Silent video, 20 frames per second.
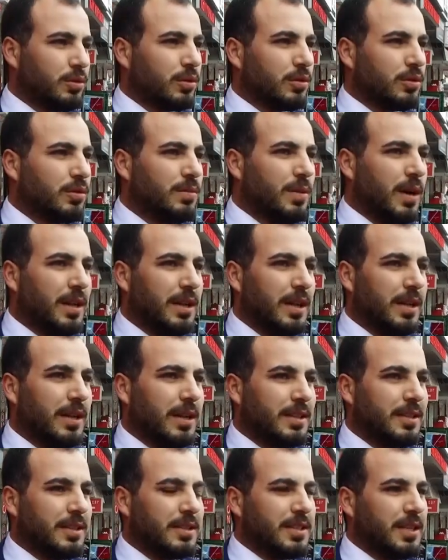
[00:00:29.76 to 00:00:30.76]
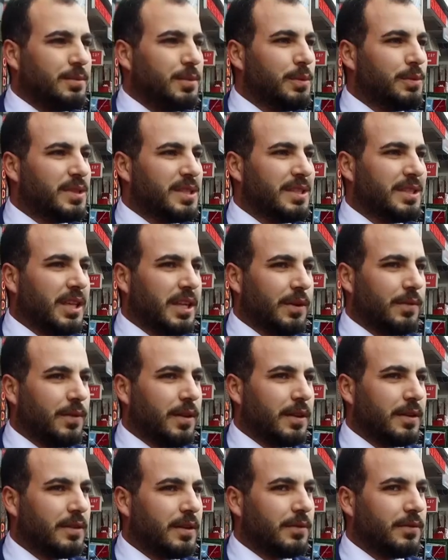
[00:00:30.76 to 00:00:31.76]
oturduğu mahallelerde işte Mimsin
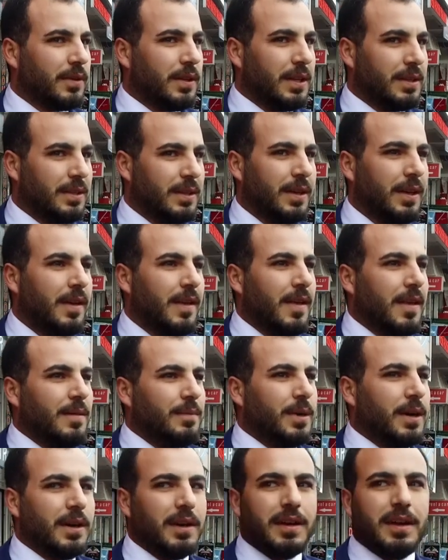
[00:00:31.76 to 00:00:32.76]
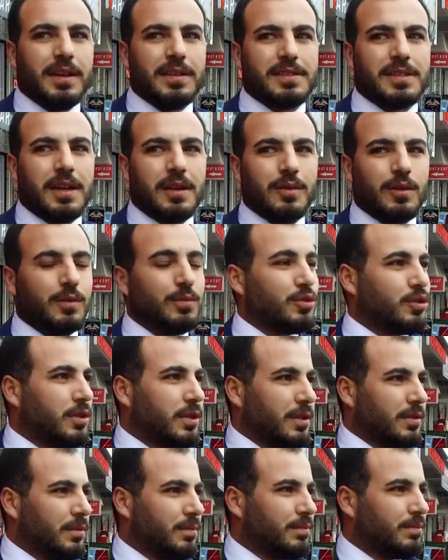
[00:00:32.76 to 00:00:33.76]
taraflarında filan bayağı hasarlı olmuştu.